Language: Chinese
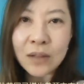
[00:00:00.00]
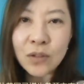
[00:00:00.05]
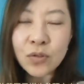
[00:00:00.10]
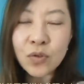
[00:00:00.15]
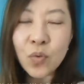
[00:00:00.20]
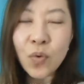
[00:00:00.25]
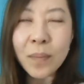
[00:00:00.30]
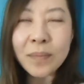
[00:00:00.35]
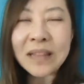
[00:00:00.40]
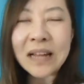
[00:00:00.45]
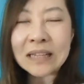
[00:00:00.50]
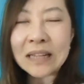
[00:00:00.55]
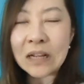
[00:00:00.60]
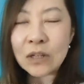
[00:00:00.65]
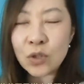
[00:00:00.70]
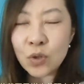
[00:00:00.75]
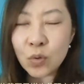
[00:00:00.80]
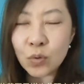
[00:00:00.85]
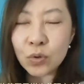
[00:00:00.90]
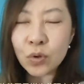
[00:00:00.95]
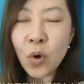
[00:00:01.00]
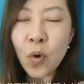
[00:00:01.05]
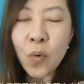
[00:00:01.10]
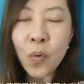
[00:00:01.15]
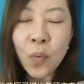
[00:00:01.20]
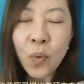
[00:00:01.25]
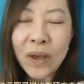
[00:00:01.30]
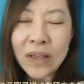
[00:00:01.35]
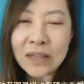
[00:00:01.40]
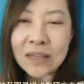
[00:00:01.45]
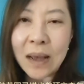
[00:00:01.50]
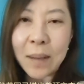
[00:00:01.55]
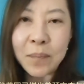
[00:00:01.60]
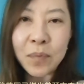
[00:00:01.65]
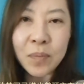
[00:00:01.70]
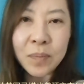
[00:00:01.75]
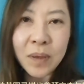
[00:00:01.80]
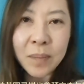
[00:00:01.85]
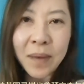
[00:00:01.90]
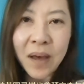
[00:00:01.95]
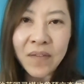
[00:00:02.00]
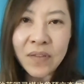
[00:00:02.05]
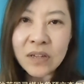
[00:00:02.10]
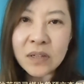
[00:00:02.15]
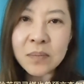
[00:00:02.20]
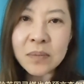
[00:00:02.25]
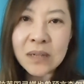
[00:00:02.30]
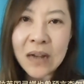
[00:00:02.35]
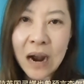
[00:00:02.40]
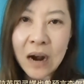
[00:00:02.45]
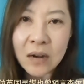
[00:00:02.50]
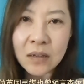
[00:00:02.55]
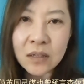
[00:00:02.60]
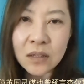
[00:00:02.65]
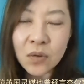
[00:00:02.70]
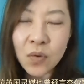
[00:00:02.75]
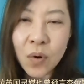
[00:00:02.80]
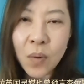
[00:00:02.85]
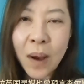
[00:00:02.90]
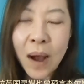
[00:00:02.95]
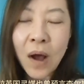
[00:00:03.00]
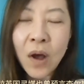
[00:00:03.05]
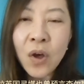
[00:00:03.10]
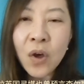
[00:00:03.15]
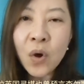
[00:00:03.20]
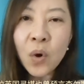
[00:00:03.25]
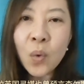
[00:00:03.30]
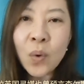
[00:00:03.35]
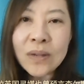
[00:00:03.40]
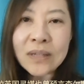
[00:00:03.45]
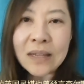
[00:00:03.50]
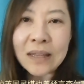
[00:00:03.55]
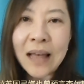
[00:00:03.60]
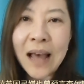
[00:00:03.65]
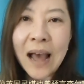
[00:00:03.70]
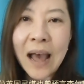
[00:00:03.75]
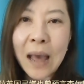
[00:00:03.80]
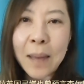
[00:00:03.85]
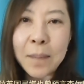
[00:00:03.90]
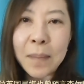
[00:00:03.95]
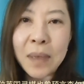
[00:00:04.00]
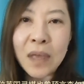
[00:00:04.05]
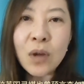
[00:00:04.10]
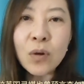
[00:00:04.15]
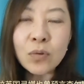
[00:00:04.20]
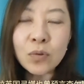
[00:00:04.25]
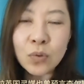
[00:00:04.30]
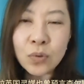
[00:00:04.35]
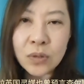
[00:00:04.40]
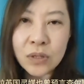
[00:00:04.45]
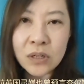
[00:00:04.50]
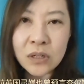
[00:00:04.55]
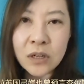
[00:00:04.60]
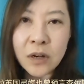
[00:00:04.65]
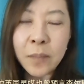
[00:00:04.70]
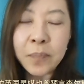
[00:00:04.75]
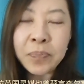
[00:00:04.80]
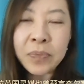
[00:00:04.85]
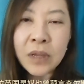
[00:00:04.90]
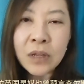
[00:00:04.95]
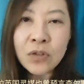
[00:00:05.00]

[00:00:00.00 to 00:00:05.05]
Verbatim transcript: 就是我们大家就都会想不明白，为什么查尔斯国王会在他还没有去世，